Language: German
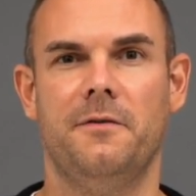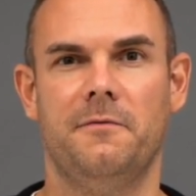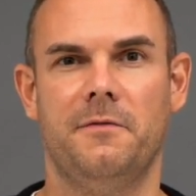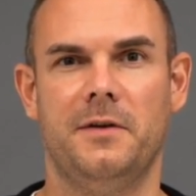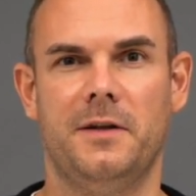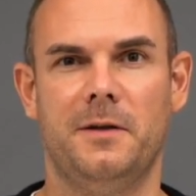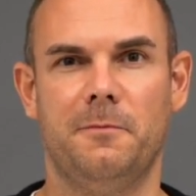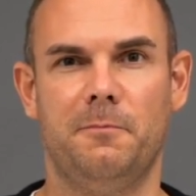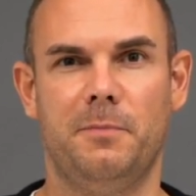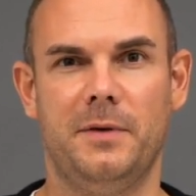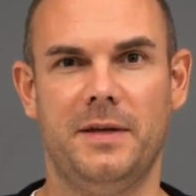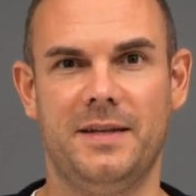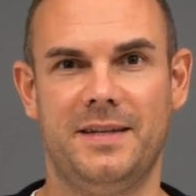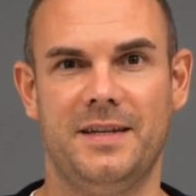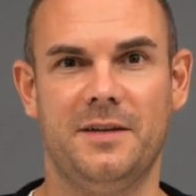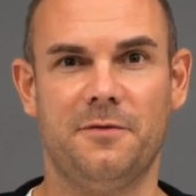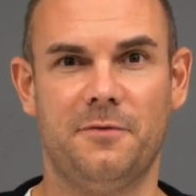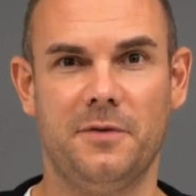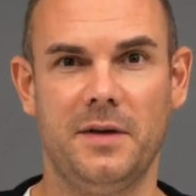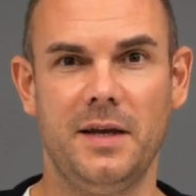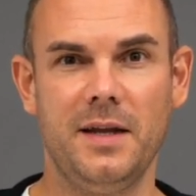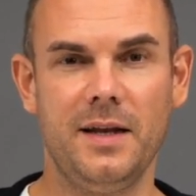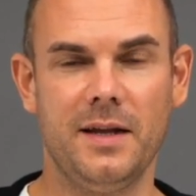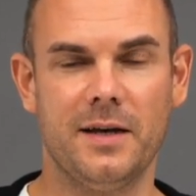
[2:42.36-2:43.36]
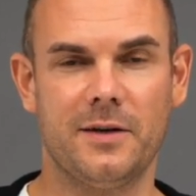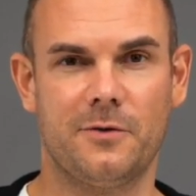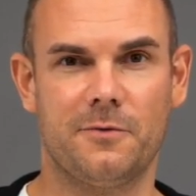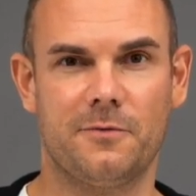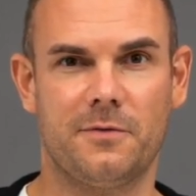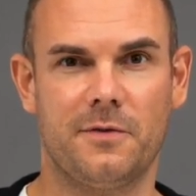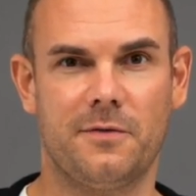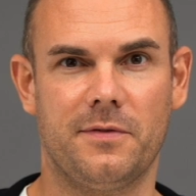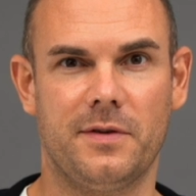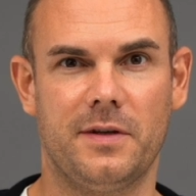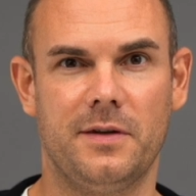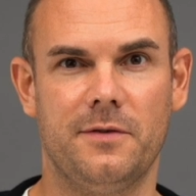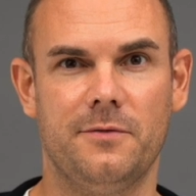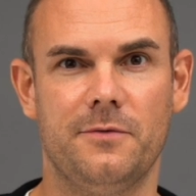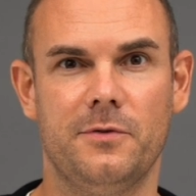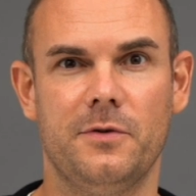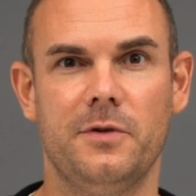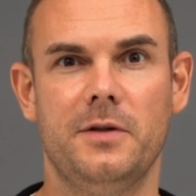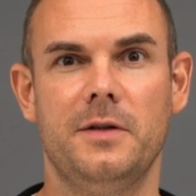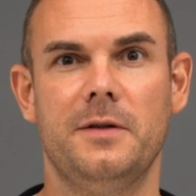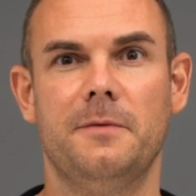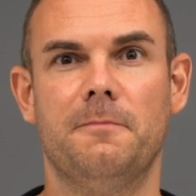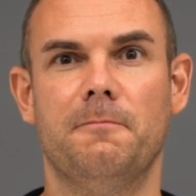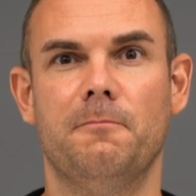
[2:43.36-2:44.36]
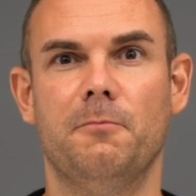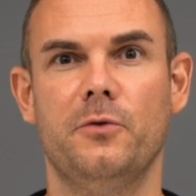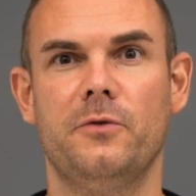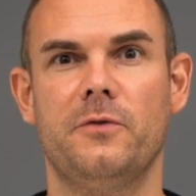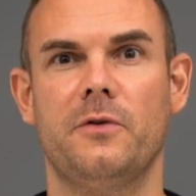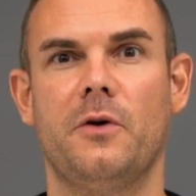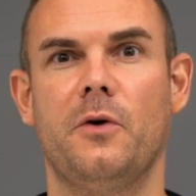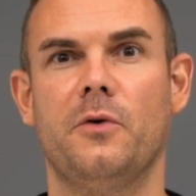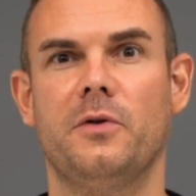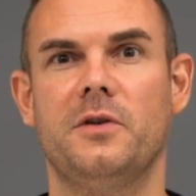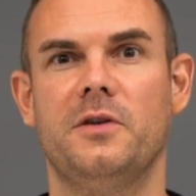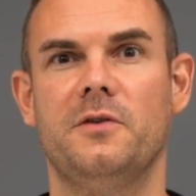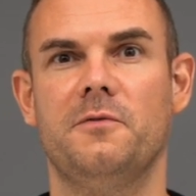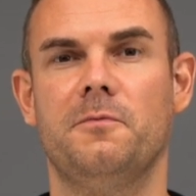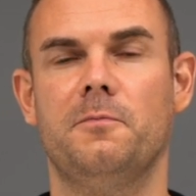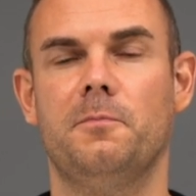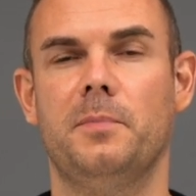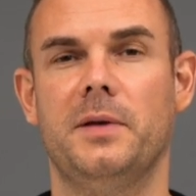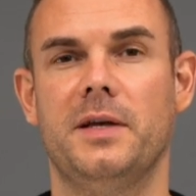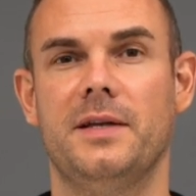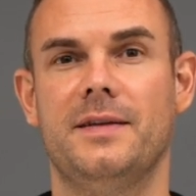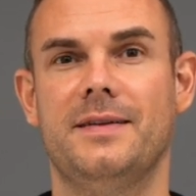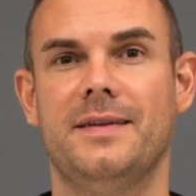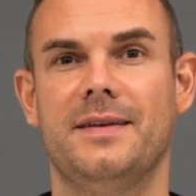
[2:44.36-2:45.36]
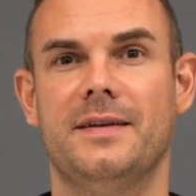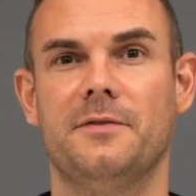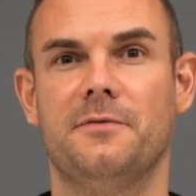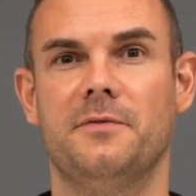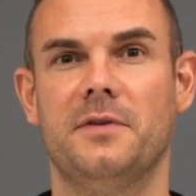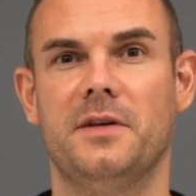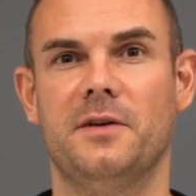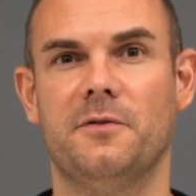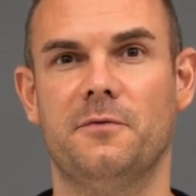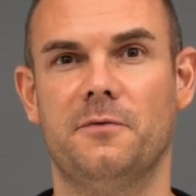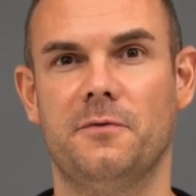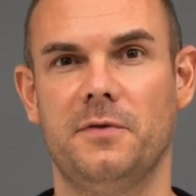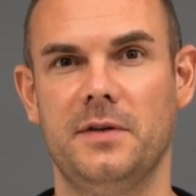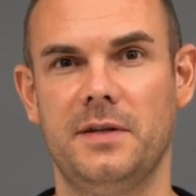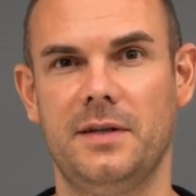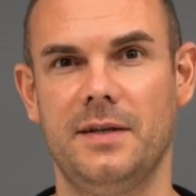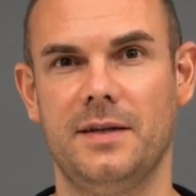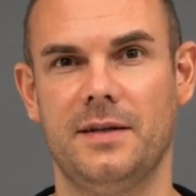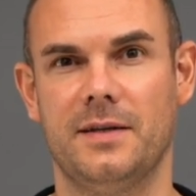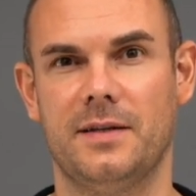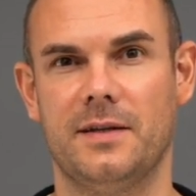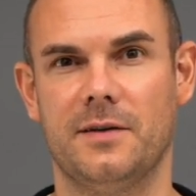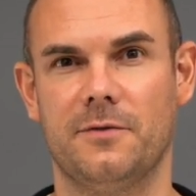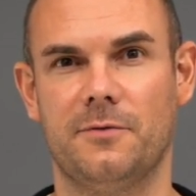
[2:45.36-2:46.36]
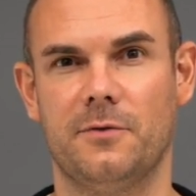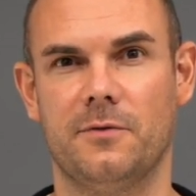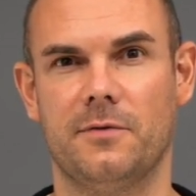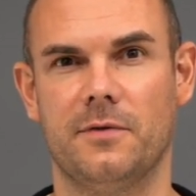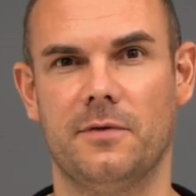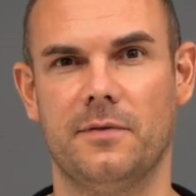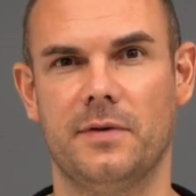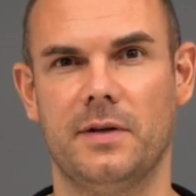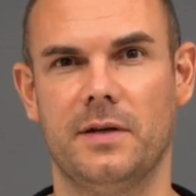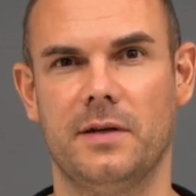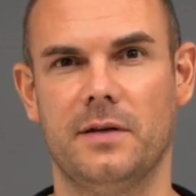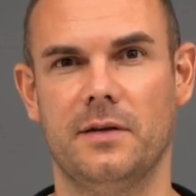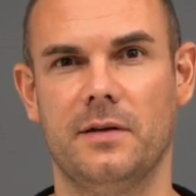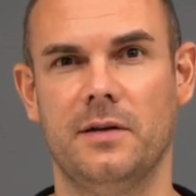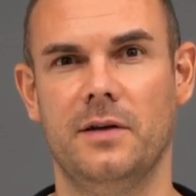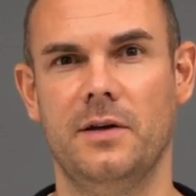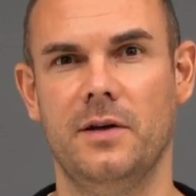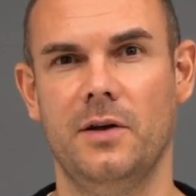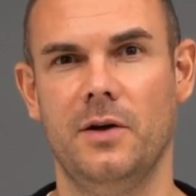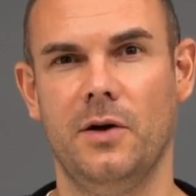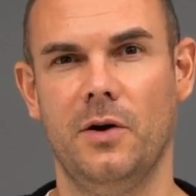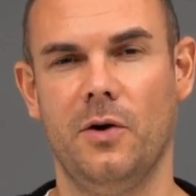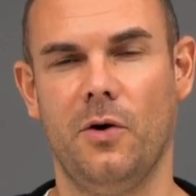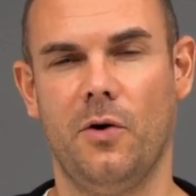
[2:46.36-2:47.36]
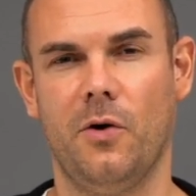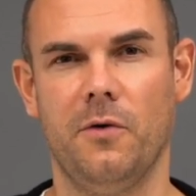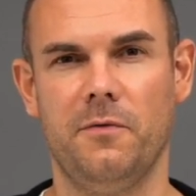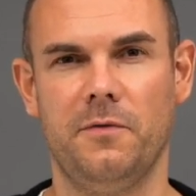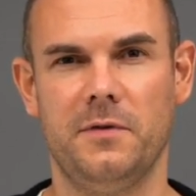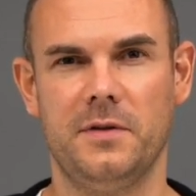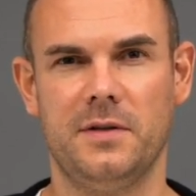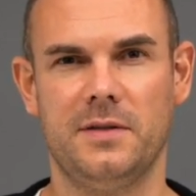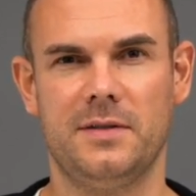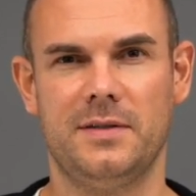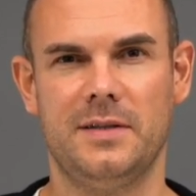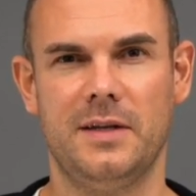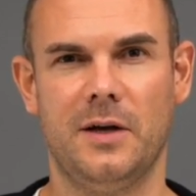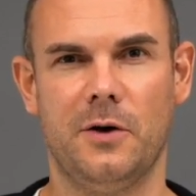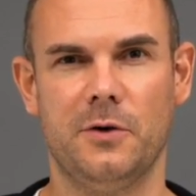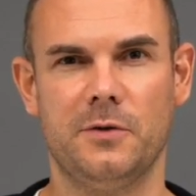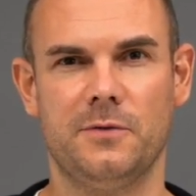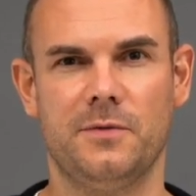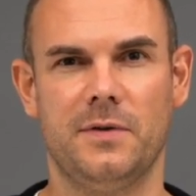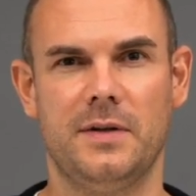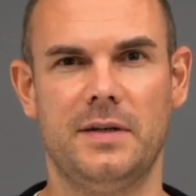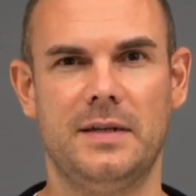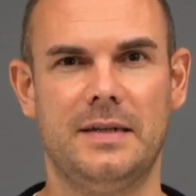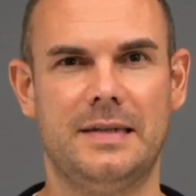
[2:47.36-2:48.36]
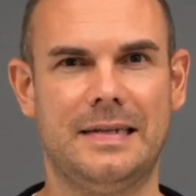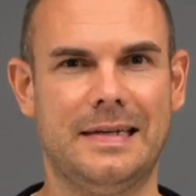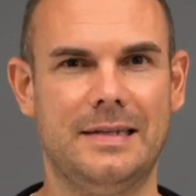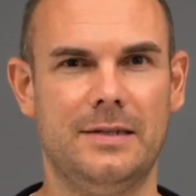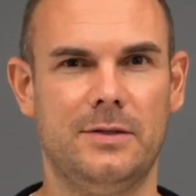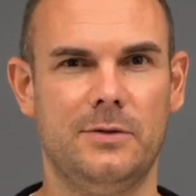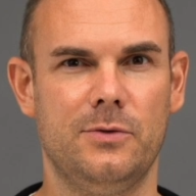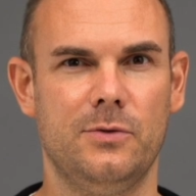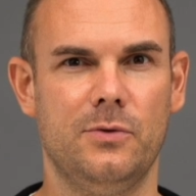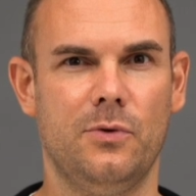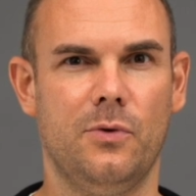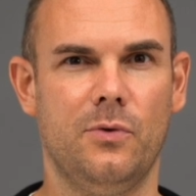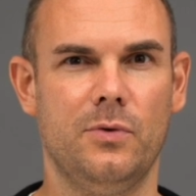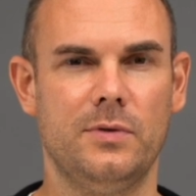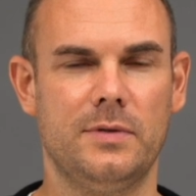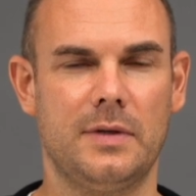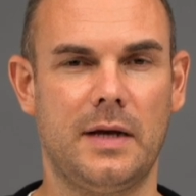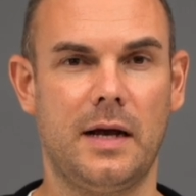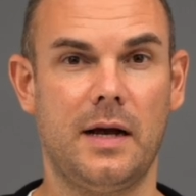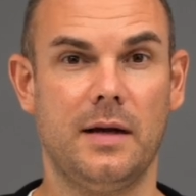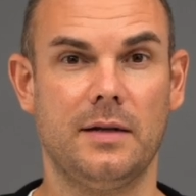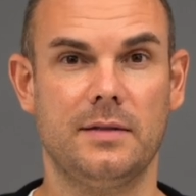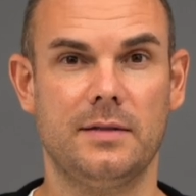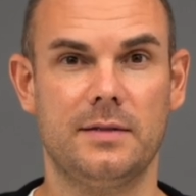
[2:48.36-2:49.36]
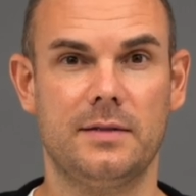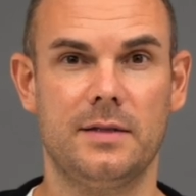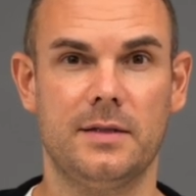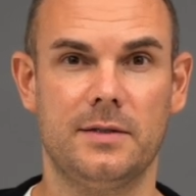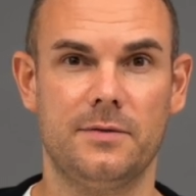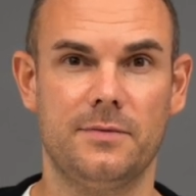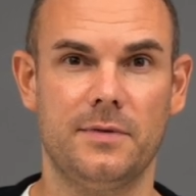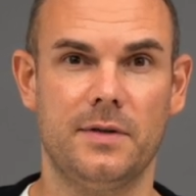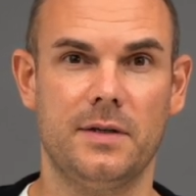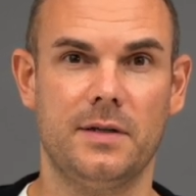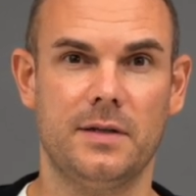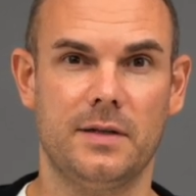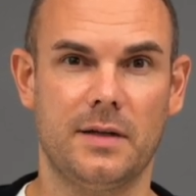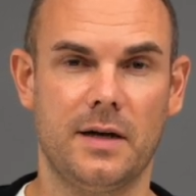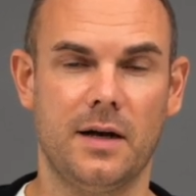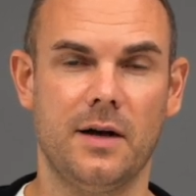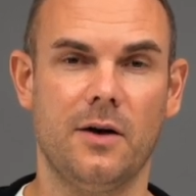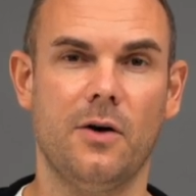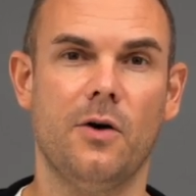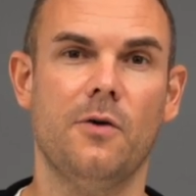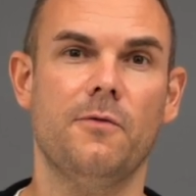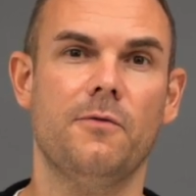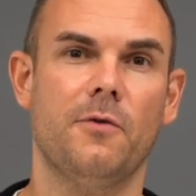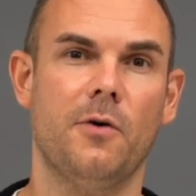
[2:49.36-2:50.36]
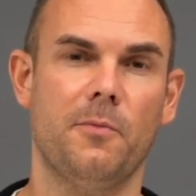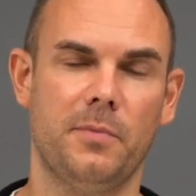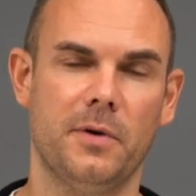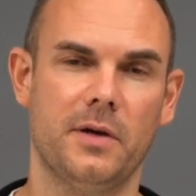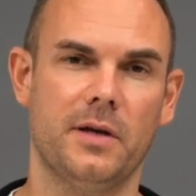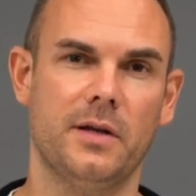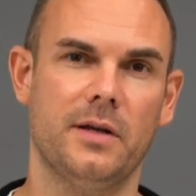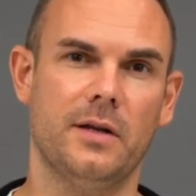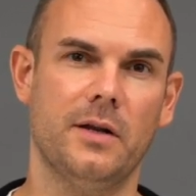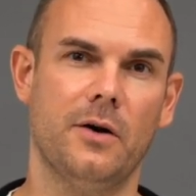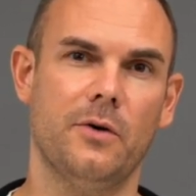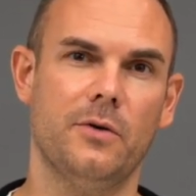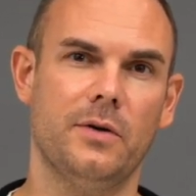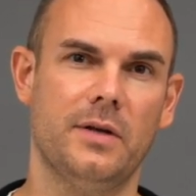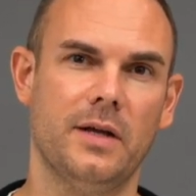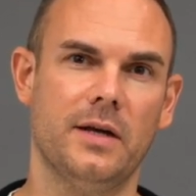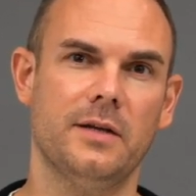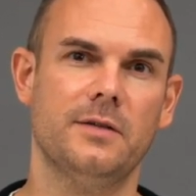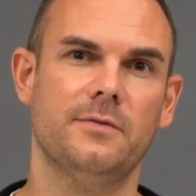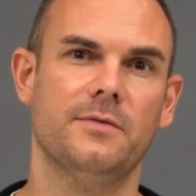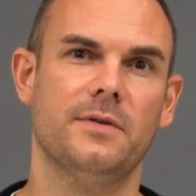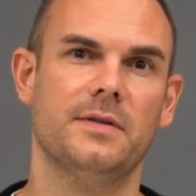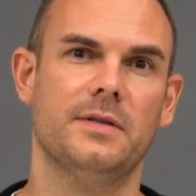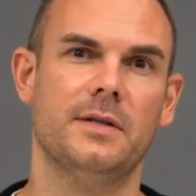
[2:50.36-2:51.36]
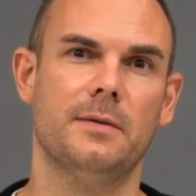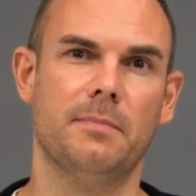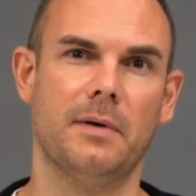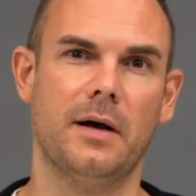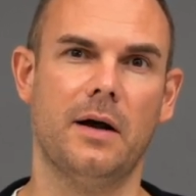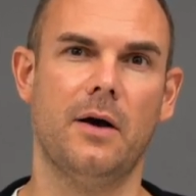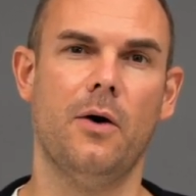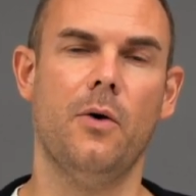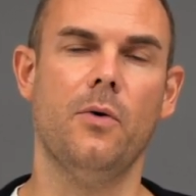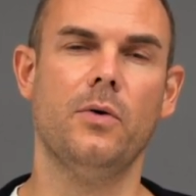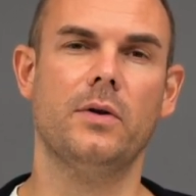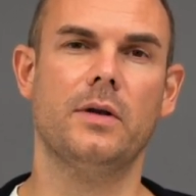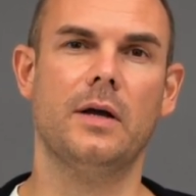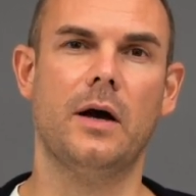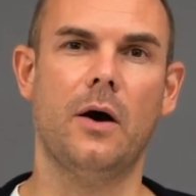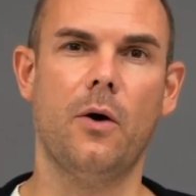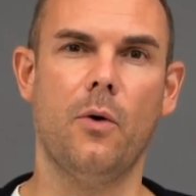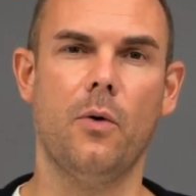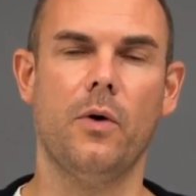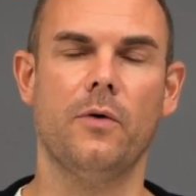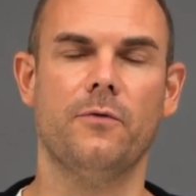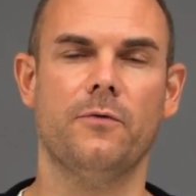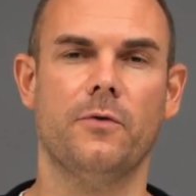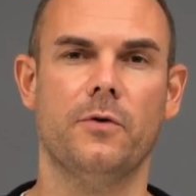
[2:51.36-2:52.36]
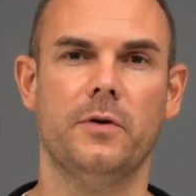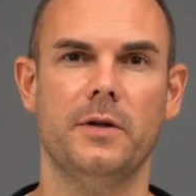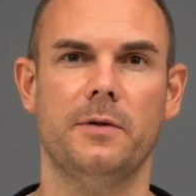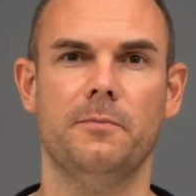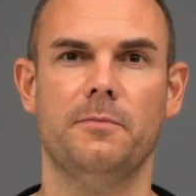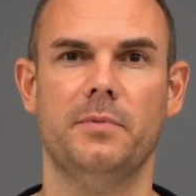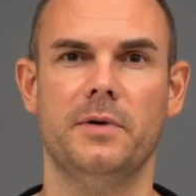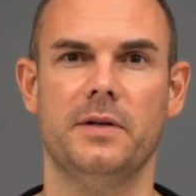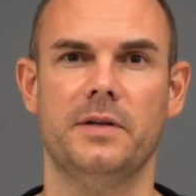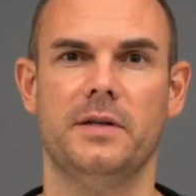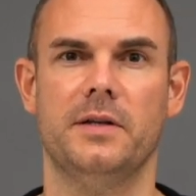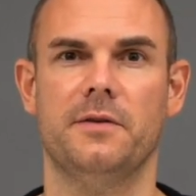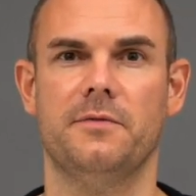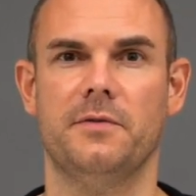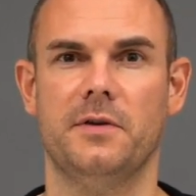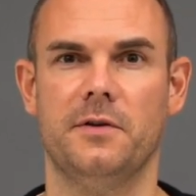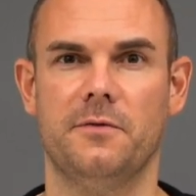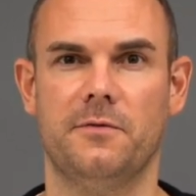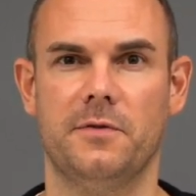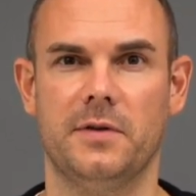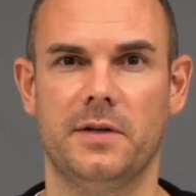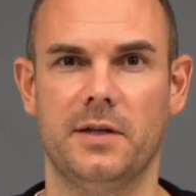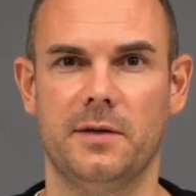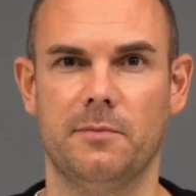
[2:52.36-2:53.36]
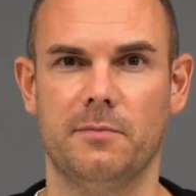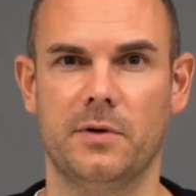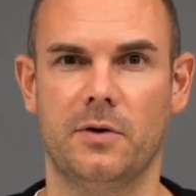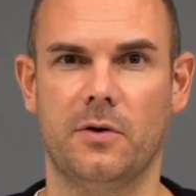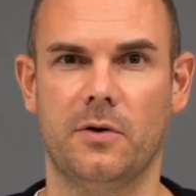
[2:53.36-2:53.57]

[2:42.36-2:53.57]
Wer eine PTFE-Leitung verwenden will, muss auch die PTFE-Fittinge dafür verwenden. Häufig ist die Auswahl nicht ganz so groß, achtet deswegen darauf, ob ihr genau das, was ihr braucht, auch von den PTFE-Fittingen